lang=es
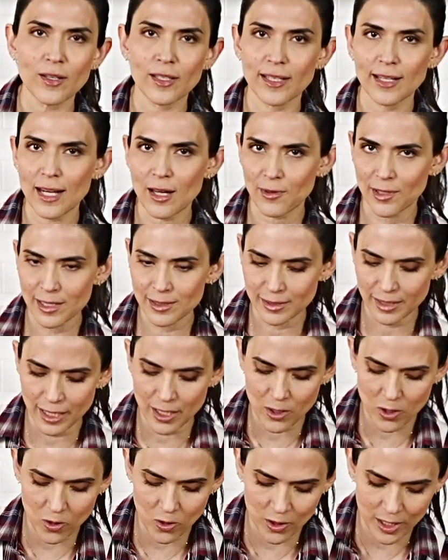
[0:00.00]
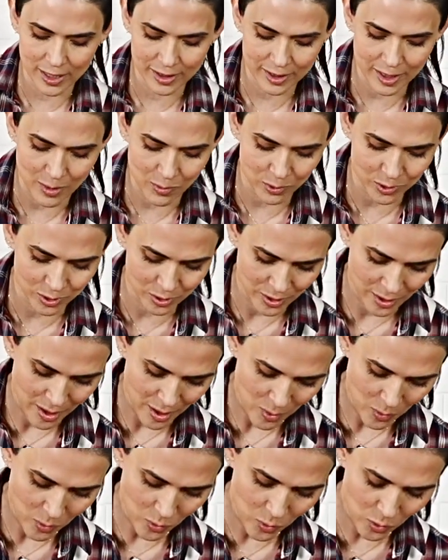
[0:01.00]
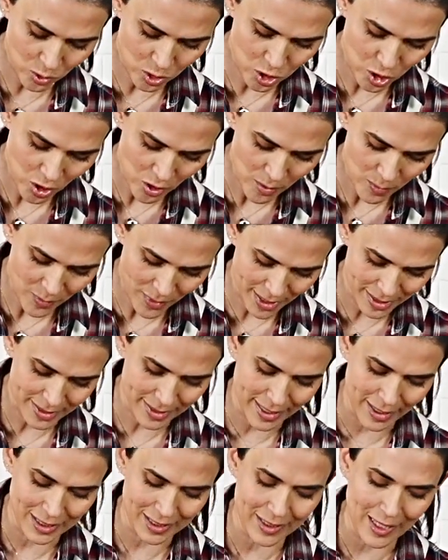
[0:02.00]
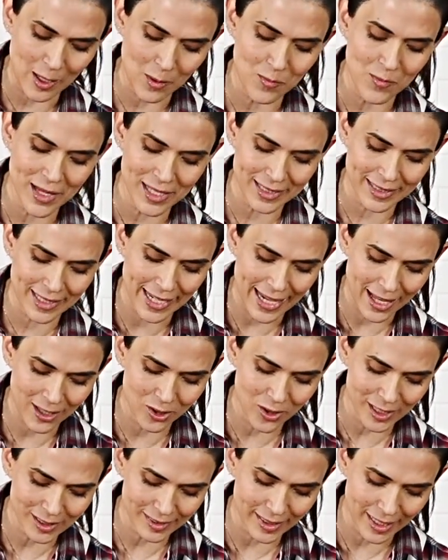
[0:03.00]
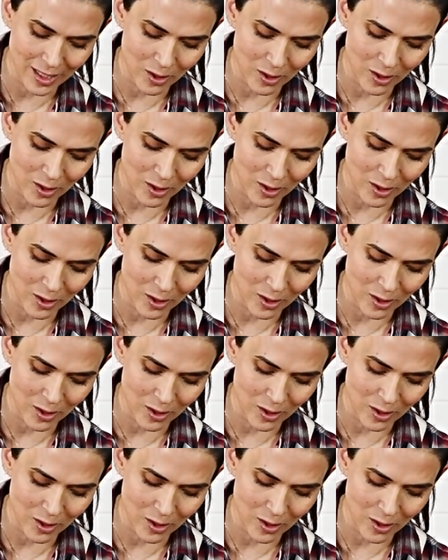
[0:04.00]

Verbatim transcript: Aquí la verdad es que no necesitamos mucho más que estar mezclando hasta